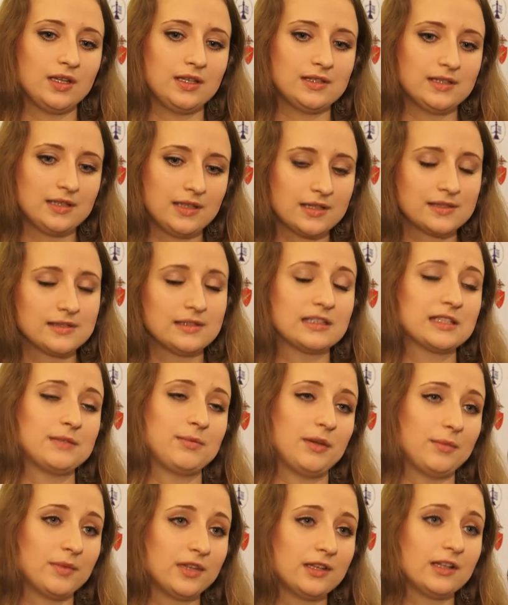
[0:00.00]
интересный
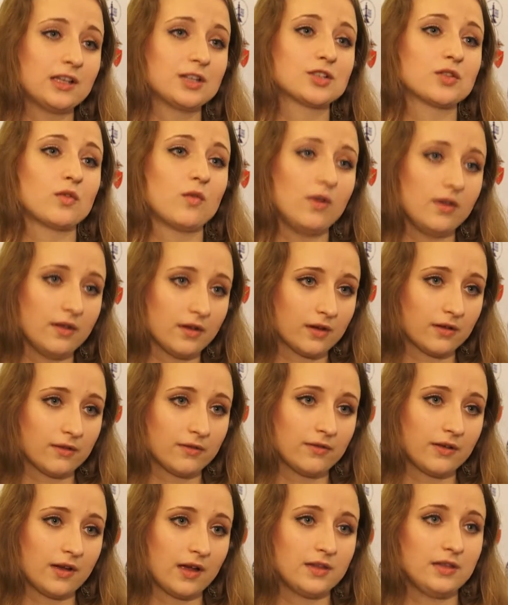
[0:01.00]
эксперимент для школьников.